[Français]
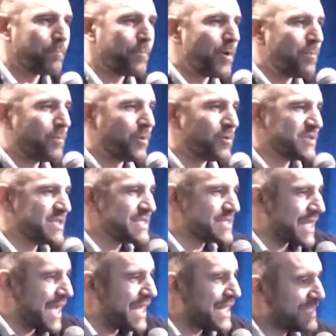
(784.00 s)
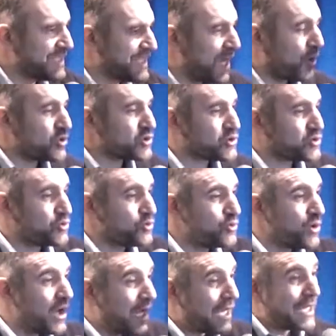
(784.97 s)
peuple d'Israël qui a
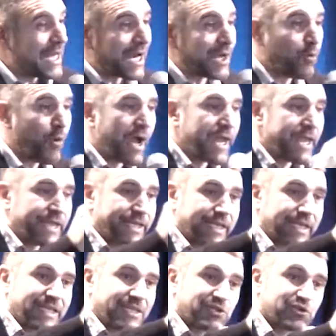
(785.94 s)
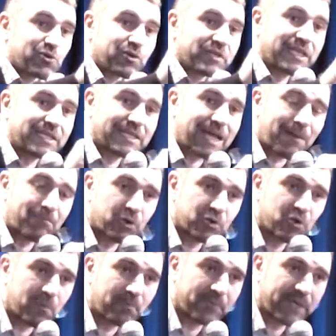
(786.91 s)
reçu la loi écrite sur des
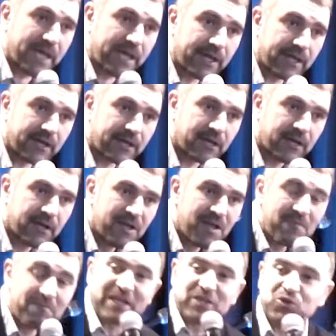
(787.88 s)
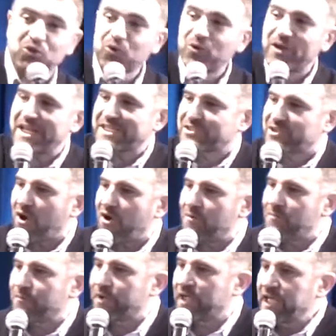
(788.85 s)
tables de pierre, mais tous les
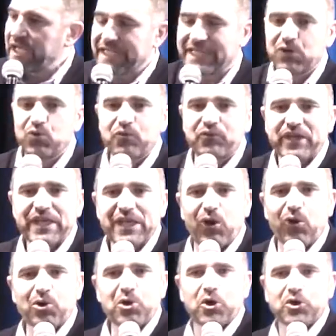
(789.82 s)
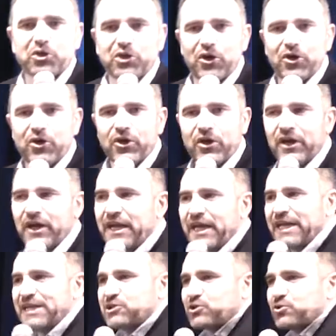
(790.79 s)
hommes qui ouvriront leur cœur
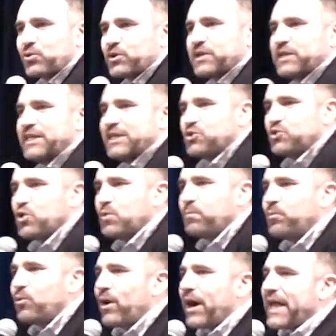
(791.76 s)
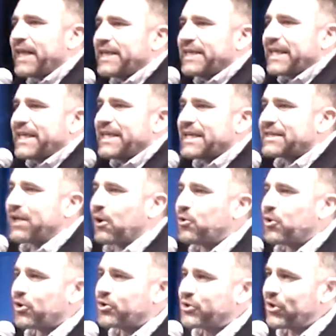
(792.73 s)
et sur qui Dieu pourra écrire dans
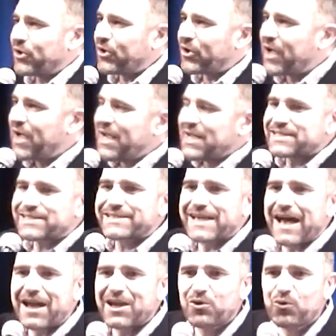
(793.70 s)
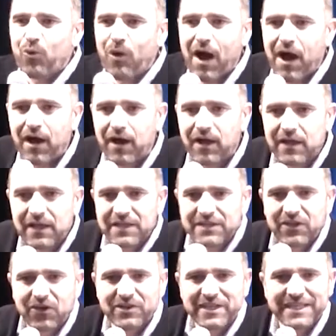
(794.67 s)
leur cœur sa loi
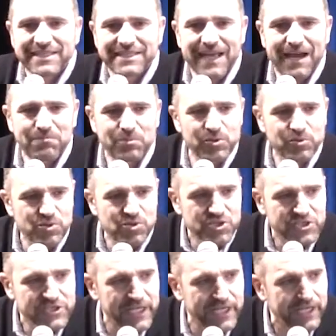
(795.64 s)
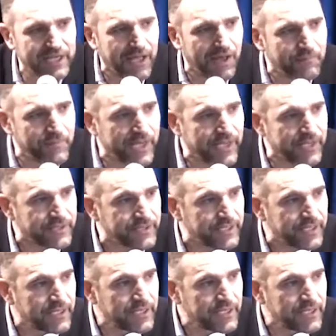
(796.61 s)
dans des tables de chair. Amen.